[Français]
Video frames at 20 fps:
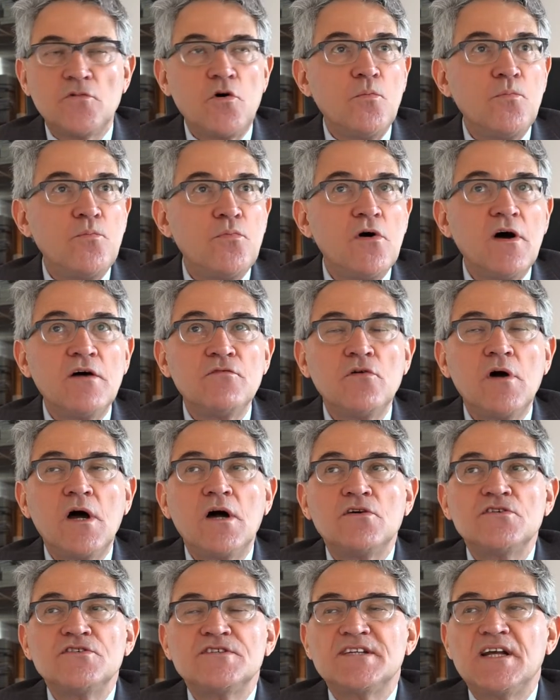On peut
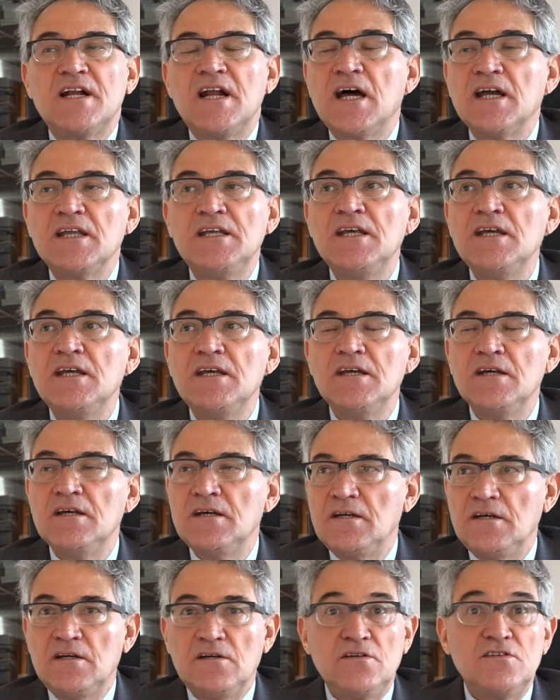avoir un salarié
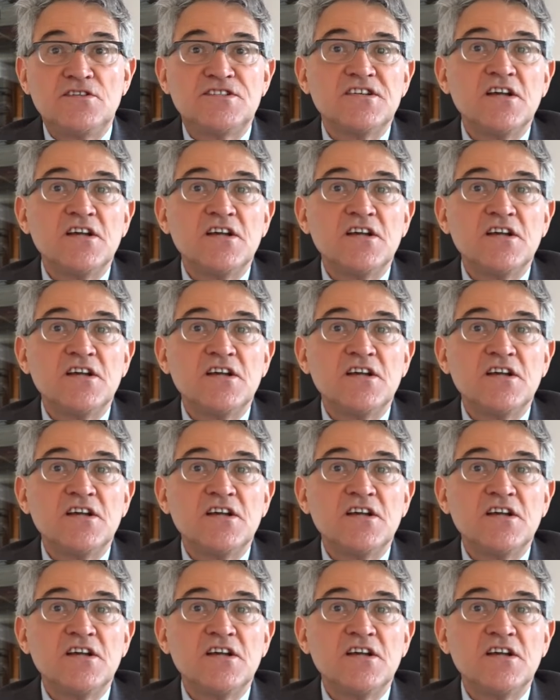euh,